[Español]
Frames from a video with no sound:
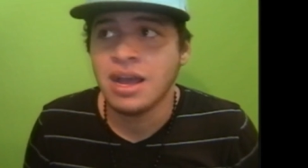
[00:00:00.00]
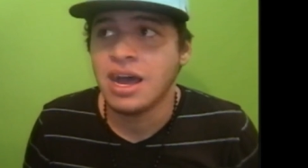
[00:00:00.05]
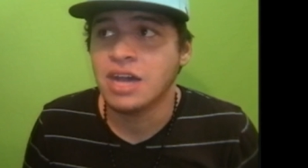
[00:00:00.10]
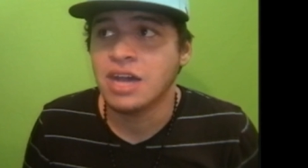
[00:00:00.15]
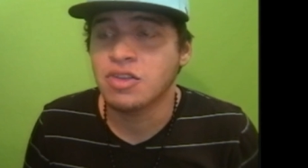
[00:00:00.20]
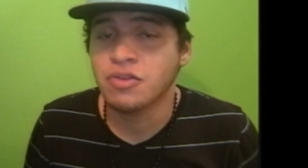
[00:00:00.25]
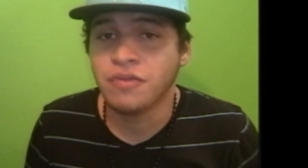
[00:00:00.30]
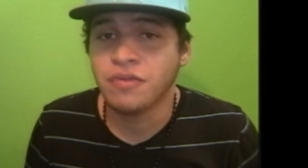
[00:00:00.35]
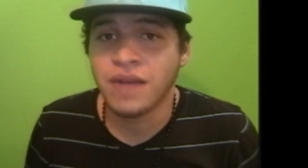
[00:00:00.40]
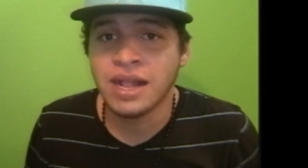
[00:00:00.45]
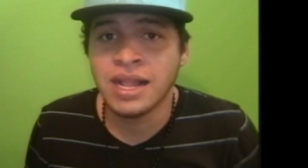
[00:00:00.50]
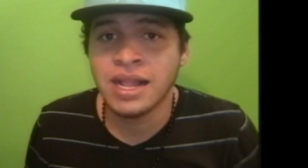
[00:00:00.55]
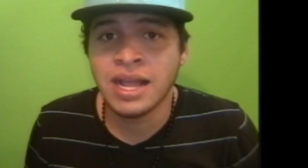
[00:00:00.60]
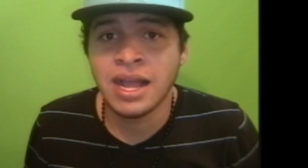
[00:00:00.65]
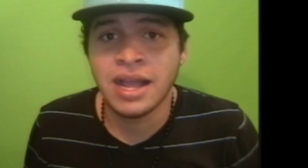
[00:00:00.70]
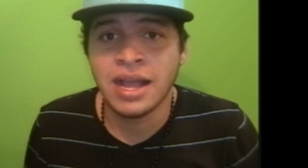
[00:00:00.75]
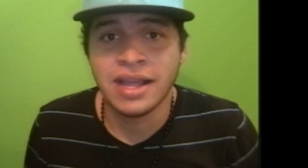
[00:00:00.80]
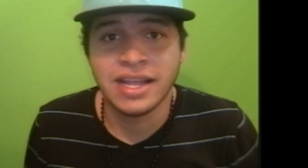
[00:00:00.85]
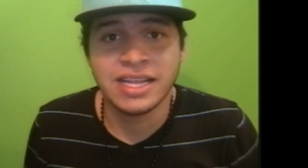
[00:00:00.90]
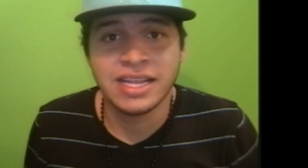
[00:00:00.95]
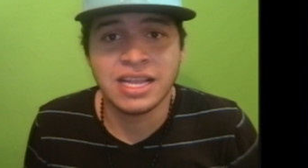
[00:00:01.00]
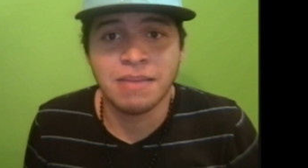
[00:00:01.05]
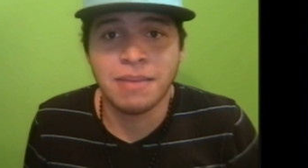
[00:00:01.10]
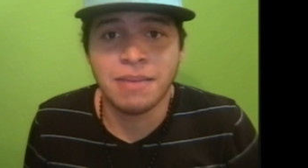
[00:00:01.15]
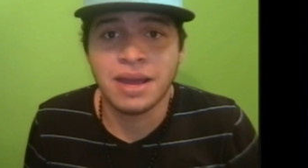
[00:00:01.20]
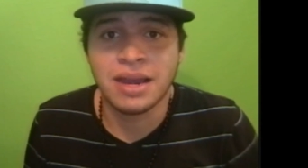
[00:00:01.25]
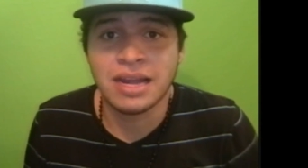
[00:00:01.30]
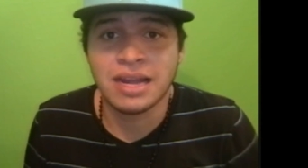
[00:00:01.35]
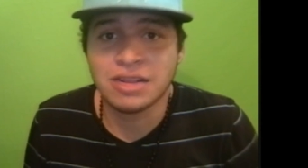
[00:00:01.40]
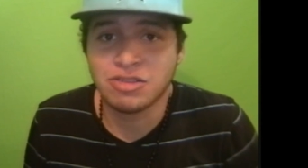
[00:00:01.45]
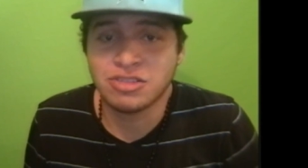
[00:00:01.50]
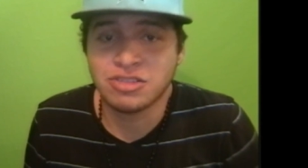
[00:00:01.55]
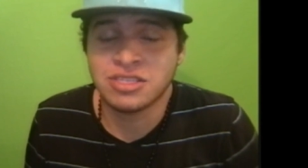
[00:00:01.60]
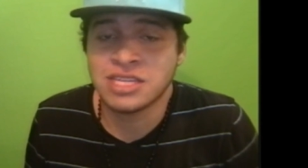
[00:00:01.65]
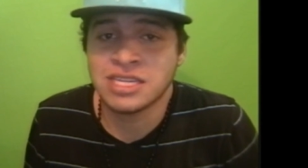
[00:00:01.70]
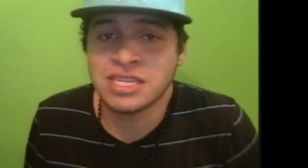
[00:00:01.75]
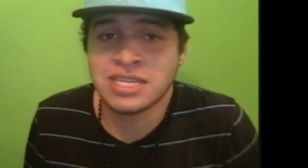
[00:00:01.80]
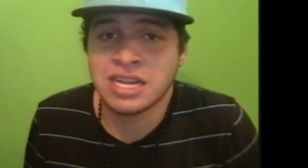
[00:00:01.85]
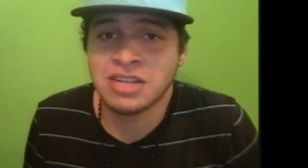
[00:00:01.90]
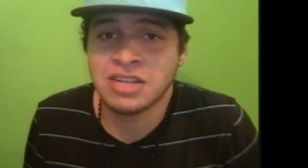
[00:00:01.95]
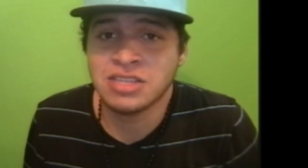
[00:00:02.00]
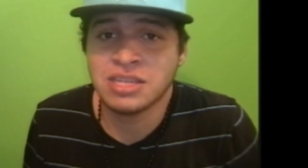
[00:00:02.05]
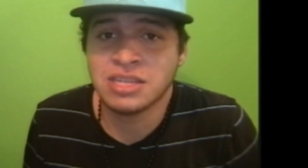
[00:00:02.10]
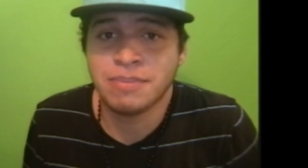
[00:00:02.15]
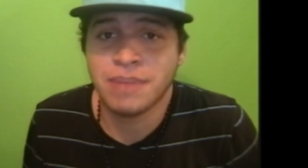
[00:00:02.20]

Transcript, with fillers: a tu falda y te amarga tus tres años de